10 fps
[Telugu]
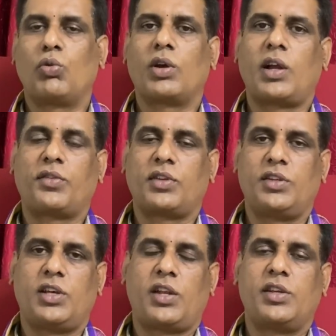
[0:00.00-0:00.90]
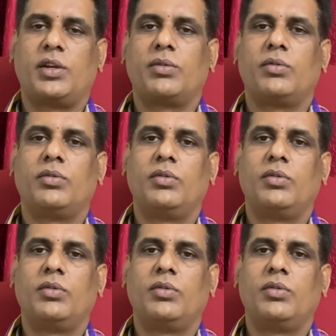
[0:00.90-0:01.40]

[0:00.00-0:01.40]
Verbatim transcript: కూడా కలిసి సంచారం చేయటం